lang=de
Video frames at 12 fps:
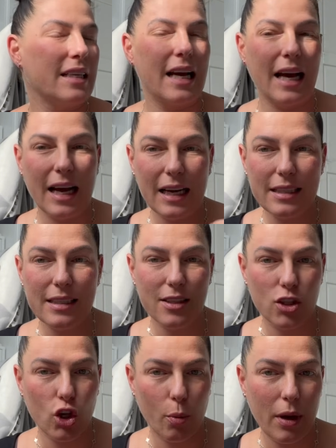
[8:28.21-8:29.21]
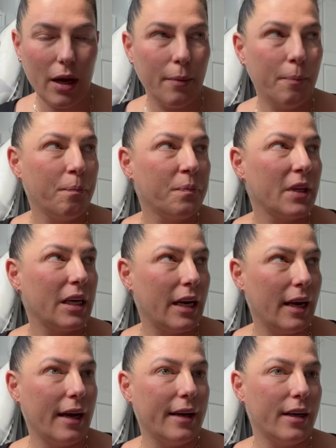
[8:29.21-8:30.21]
krassen
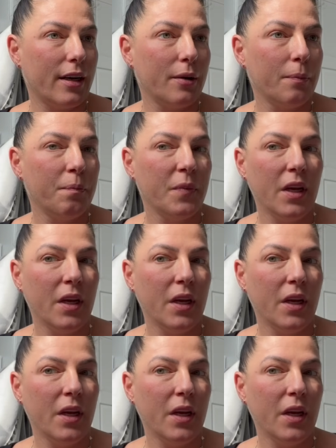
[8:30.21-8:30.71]
Sommerkleidern